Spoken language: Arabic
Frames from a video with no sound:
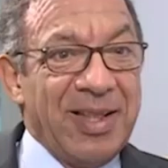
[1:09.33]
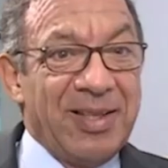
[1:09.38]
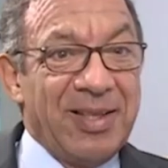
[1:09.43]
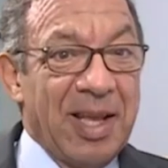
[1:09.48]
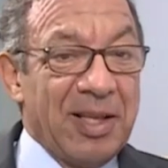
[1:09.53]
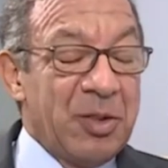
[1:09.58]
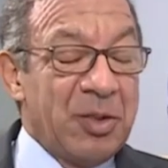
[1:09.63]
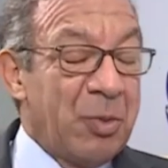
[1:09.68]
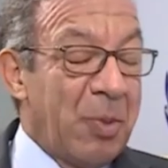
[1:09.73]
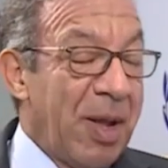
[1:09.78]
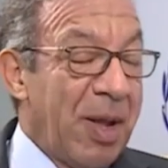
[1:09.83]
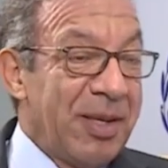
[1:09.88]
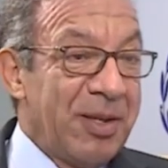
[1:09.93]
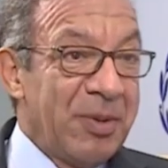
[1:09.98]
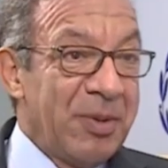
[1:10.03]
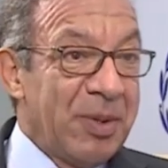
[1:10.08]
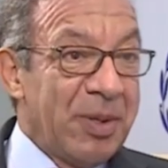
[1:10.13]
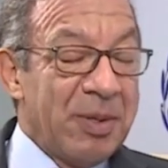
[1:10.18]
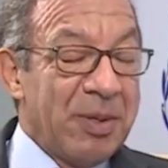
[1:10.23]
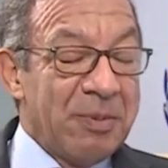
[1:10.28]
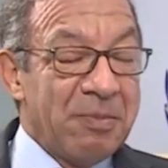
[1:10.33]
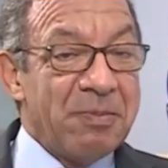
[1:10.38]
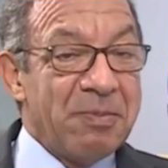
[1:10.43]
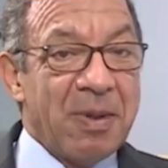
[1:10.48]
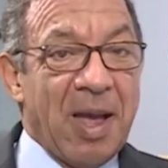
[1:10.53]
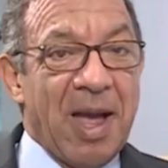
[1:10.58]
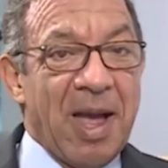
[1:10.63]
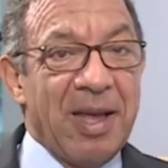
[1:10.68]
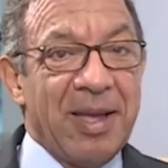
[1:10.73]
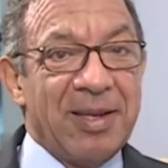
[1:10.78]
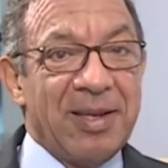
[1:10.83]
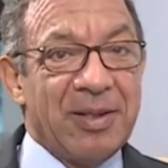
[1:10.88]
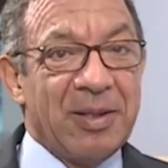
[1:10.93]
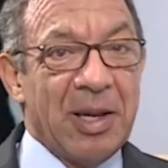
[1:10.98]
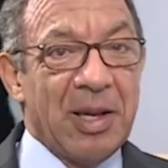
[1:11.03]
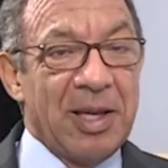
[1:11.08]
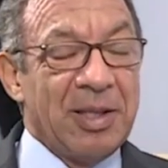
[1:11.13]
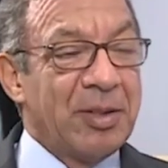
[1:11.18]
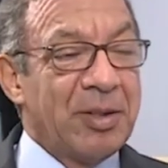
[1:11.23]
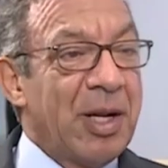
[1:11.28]
وسلم عام
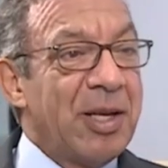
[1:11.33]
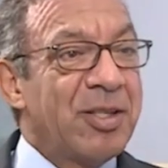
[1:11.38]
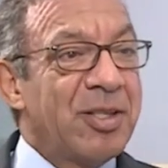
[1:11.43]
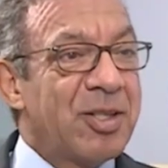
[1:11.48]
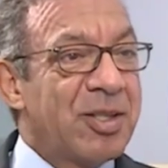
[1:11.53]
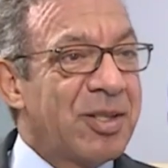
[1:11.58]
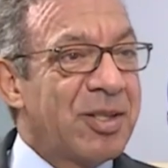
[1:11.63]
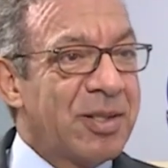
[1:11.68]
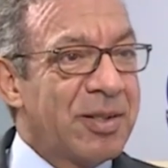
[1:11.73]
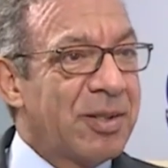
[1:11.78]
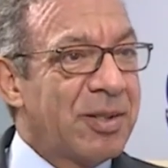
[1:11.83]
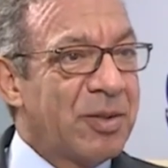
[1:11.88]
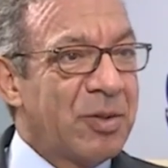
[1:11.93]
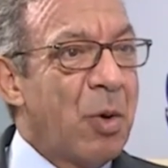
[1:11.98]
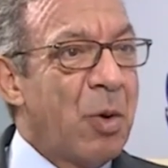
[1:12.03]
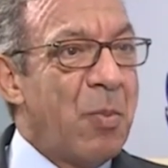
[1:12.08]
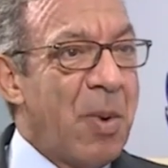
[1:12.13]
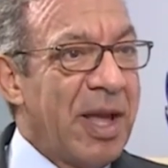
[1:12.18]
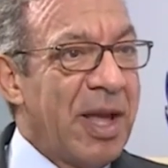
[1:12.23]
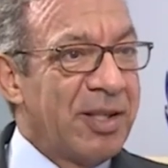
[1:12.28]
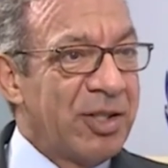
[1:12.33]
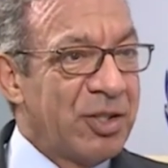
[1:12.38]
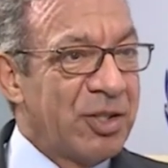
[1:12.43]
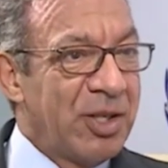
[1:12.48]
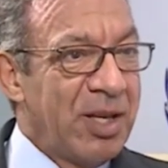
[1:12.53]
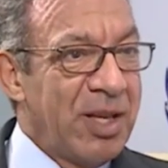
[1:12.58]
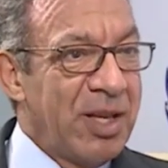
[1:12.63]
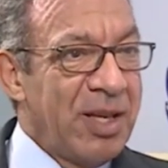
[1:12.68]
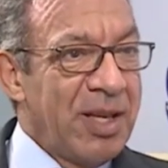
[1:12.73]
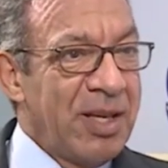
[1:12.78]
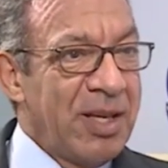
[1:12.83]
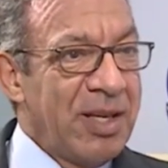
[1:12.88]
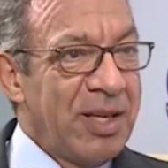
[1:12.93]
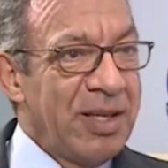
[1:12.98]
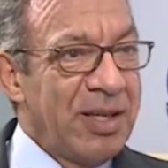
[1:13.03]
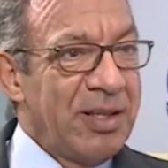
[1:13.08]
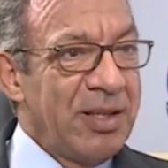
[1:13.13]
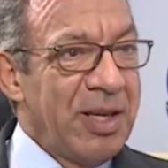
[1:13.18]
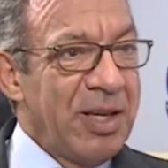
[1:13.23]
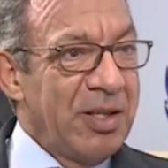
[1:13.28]
هذا ما اقدره
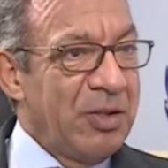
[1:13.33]
كثيرا